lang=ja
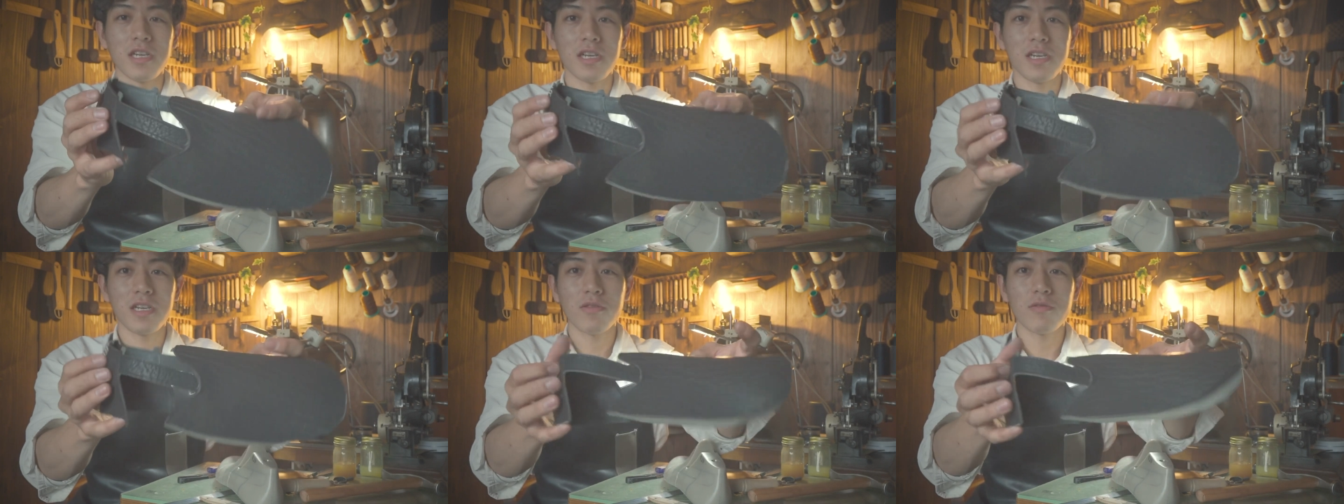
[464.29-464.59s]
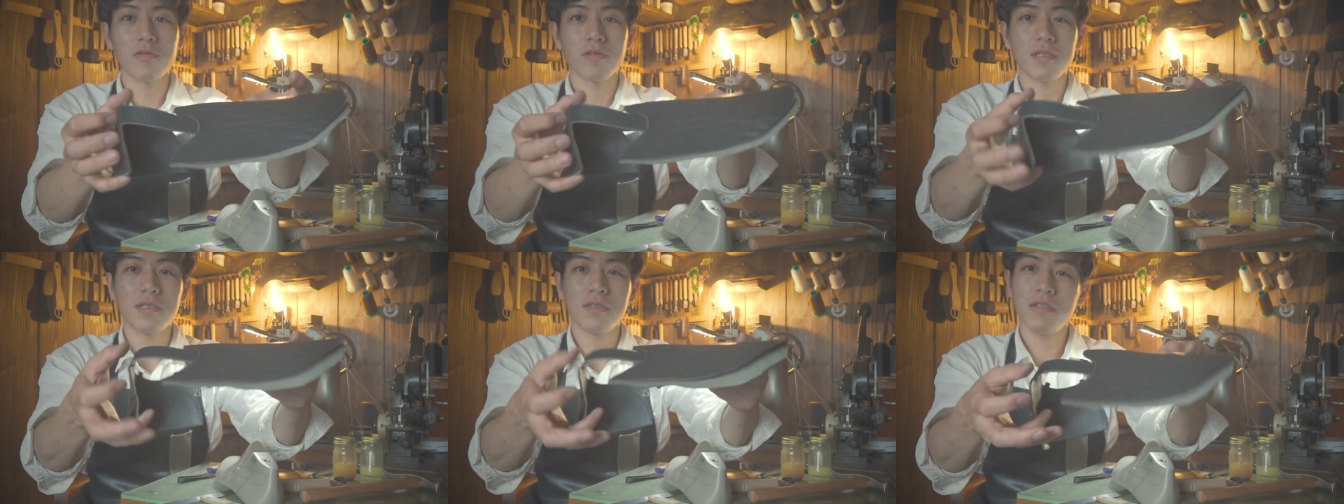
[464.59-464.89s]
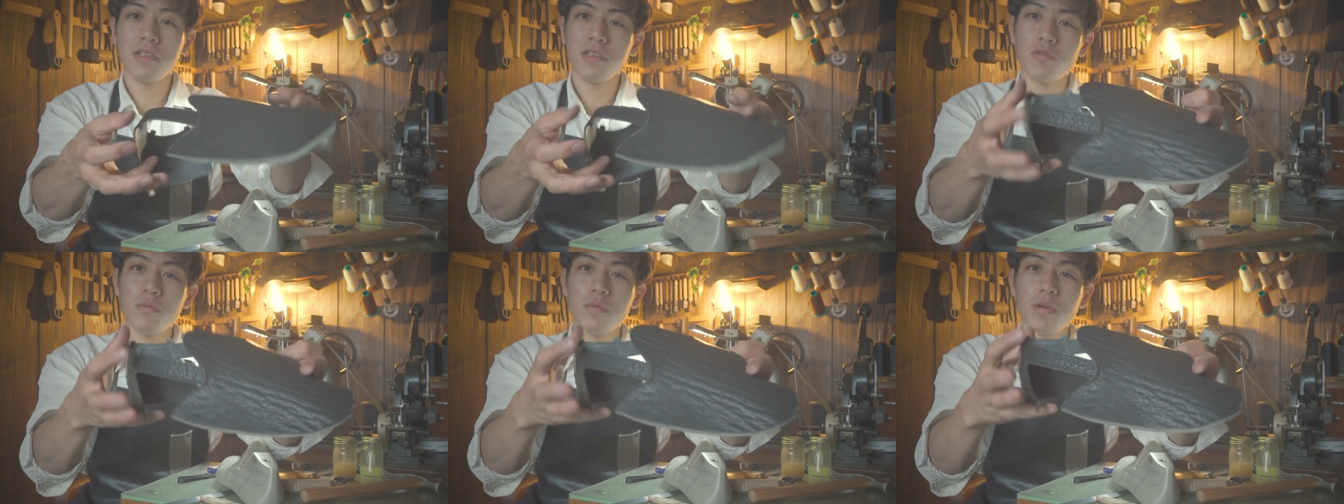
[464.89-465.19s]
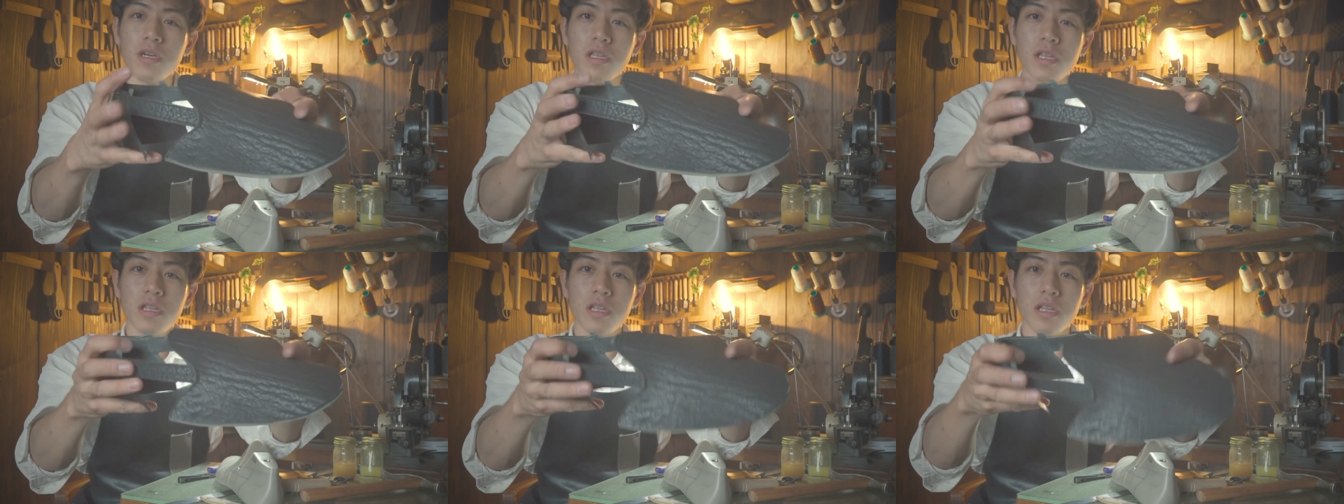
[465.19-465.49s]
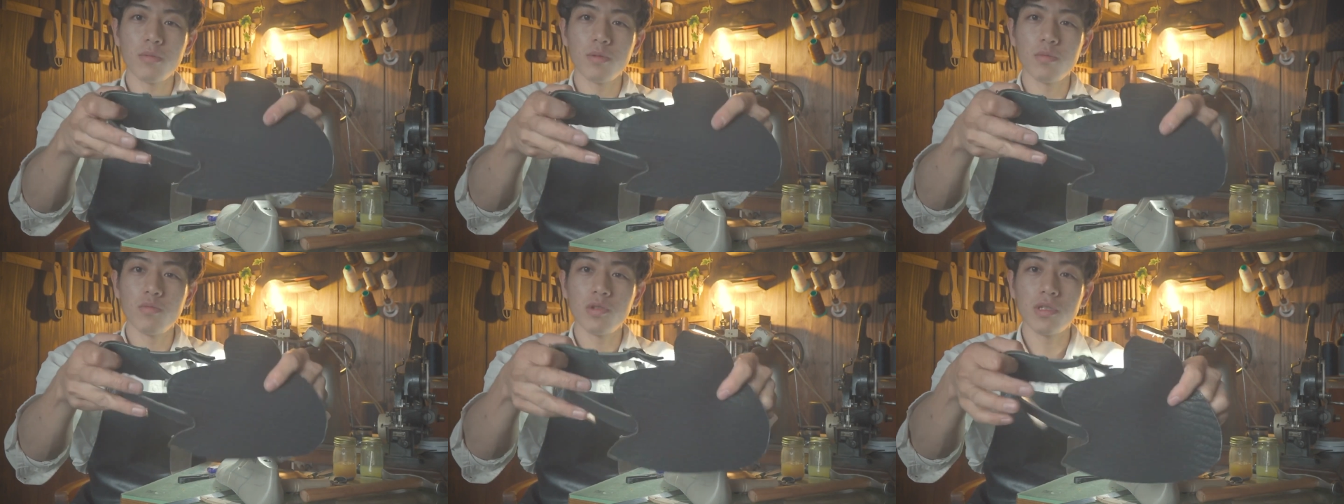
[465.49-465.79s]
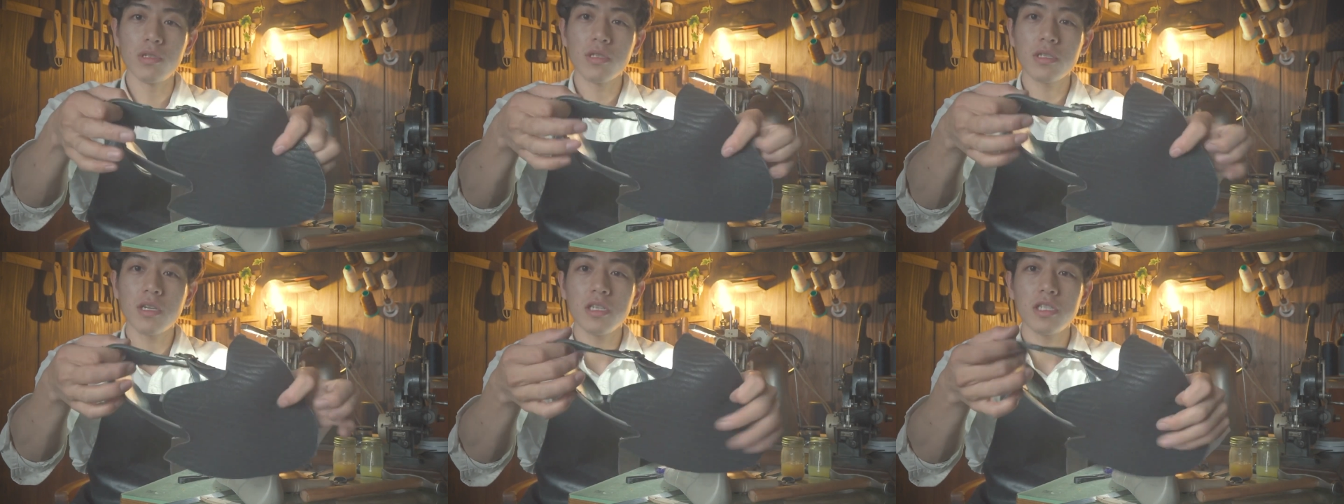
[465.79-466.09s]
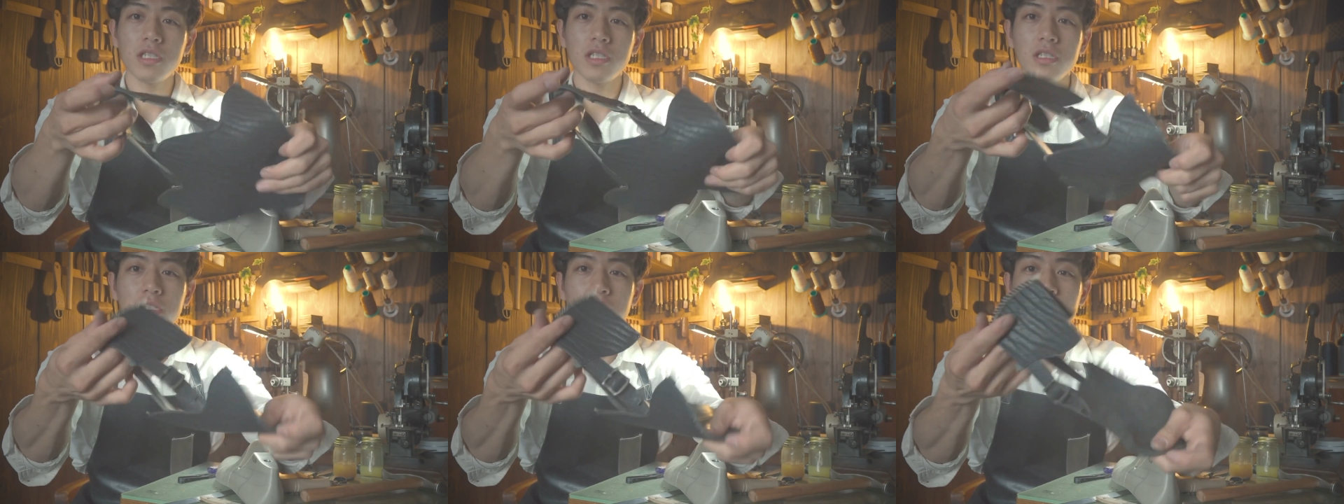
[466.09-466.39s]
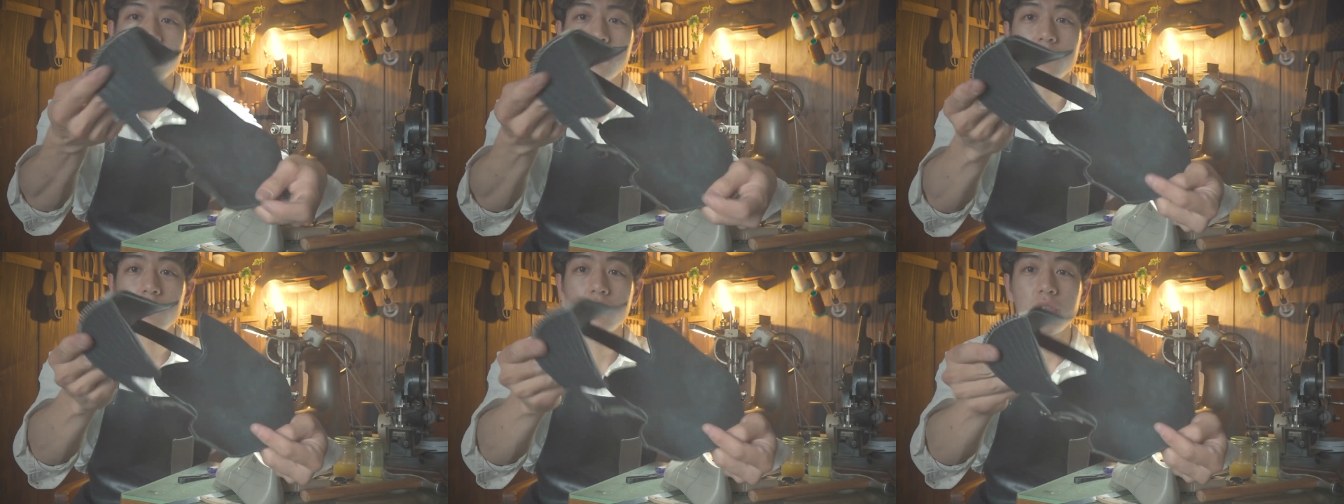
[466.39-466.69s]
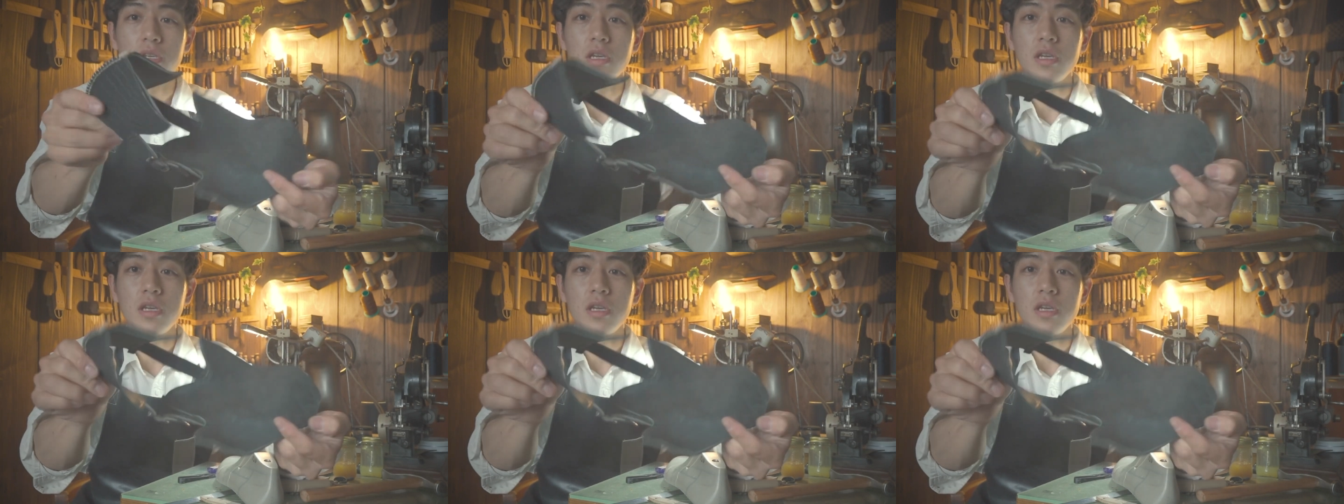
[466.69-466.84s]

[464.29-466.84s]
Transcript: これ吊り込みがね多分難しいんですよね。